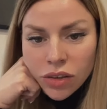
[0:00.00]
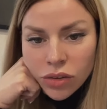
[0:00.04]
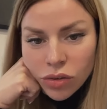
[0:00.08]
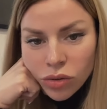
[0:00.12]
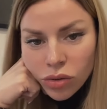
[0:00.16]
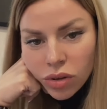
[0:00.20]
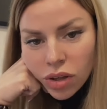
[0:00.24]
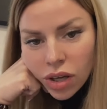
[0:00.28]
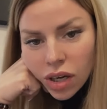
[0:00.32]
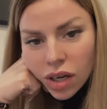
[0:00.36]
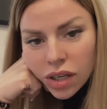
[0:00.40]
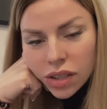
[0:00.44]

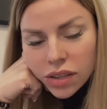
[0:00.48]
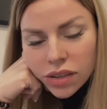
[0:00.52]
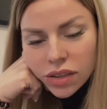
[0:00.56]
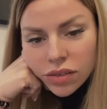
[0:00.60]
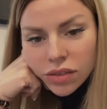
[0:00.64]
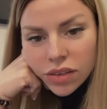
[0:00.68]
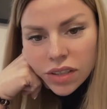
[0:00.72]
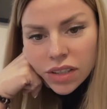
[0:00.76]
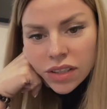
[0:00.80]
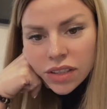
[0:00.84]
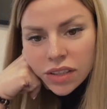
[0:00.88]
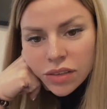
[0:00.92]
Ну да,
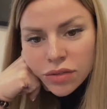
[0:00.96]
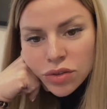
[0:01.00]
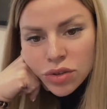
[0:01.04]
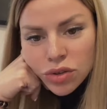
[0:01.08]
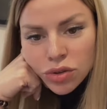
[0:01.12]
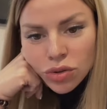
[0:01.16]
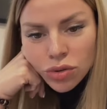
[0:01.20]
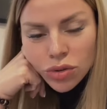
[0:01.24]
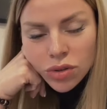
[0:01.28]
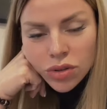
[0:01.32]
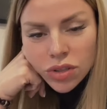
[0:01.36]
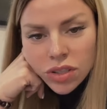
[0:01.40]
это, это
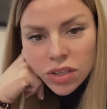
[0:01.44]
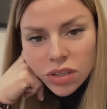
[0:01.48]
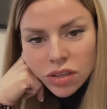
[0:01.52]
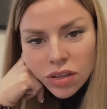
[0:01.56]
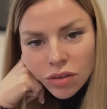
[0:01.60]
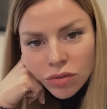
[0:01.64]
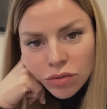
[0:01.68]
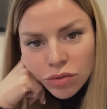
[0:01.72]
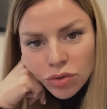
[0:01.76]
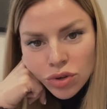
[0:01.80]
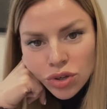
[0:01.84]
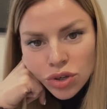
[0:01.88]
все из-за
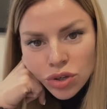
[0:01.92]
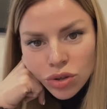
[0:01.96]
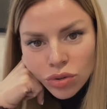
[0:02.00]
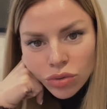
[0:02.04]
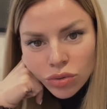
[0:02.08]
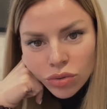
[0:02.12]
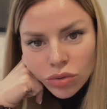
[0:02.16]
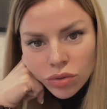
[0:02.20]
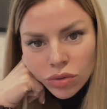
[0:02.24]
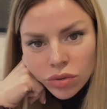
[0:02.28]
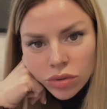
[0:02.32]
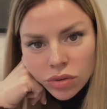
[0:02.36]
того,
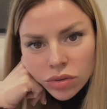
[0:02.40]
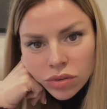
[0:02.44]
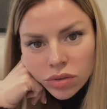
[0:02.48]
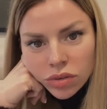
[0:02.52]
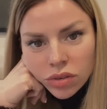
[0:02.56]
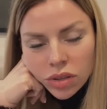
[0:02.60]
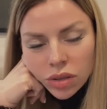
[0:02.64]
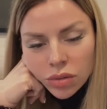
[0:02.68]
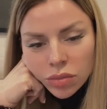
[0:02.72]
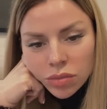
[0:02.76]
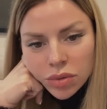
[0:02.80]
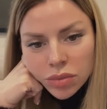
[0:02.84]

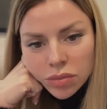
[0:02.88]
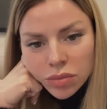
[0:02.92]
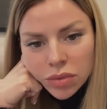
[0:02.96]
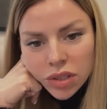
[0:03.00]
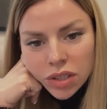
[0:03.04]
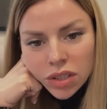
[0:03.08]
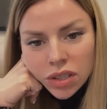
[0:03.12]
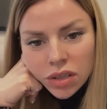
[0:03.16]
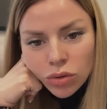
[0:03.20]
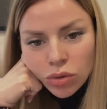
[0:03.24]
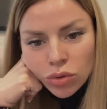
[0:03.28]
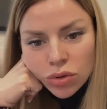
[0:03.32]
что как бы
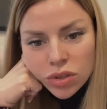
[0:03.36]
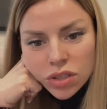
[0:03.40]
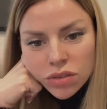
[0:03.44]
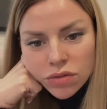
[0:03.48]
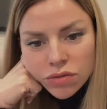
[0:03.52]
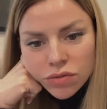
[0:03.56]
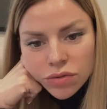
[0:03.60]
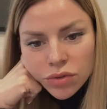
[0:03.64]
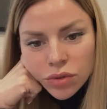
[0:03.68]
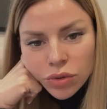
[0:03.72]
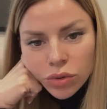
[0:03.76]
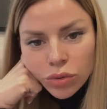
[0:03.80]
мы
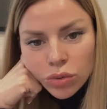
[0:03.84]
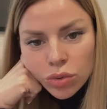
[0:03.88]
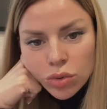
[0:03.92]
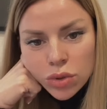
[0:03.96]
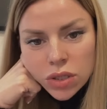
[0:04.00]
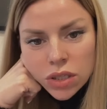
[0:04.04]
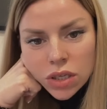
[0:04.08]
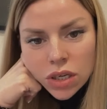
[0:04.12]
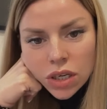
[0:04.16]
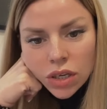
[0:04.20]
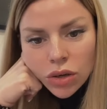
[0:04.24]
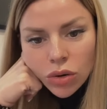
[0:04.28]
ходим в
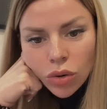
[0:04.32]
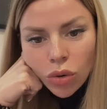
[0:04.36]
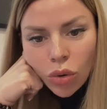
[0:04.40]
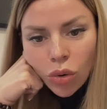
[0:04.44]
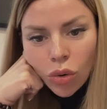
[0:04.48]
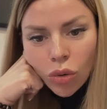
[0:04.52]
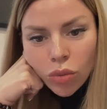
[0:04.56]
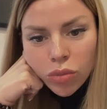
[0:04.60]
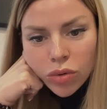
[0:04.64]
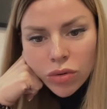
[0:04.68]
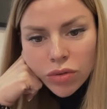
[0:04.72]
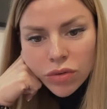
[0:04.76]
узкой
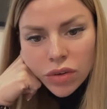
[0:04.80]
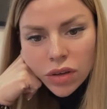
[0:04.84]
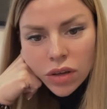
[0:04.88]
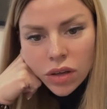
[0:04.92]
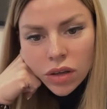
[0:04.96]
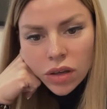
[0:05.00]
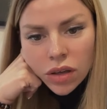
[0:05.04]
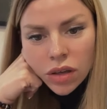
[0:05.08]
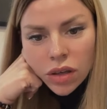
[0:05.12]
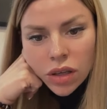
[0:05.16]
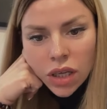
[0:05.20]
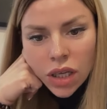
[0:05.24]

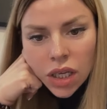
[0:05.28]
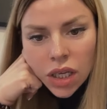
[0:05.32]
обуви.